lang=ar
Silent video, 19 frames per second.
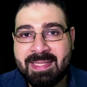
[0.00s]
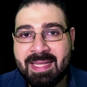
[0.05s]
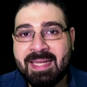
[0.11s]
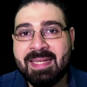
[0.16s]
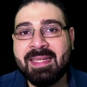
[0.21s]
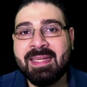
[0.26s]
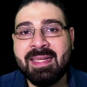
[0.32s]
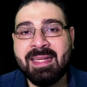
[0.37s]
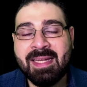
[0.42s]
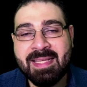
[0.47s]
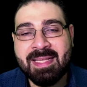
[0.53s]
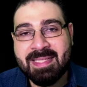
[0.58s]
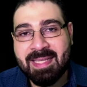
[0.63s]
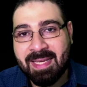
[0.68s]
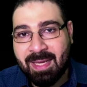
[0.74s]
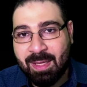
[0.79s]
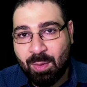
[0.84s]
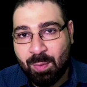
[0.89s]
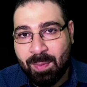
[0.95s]
ان الناس
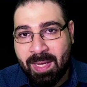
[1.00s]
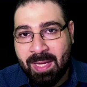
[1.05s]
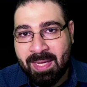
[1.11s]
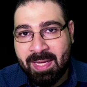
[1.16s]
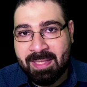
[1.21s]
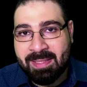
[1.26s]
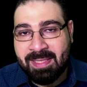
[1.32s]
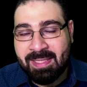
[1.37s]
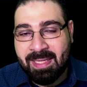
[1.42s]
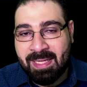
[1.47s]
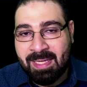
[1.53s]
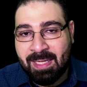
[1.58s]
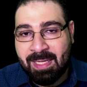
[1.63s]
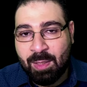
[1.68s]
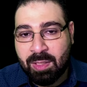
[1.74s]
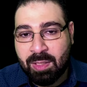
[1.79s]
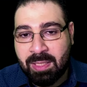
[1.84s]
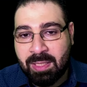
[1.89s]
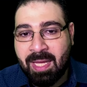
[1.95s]
كانوا باياتنا
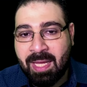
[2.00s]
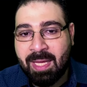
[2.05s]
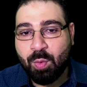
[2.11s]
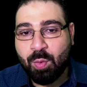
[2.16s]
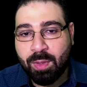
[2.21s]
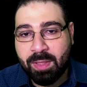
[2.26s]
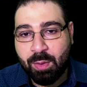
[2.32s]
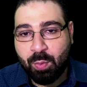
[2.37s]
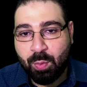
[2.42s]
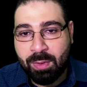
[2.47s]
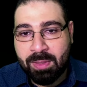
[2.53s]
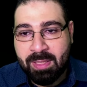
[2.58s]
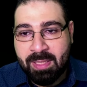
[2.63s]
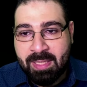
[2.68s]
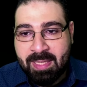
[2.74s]
لا يوقنون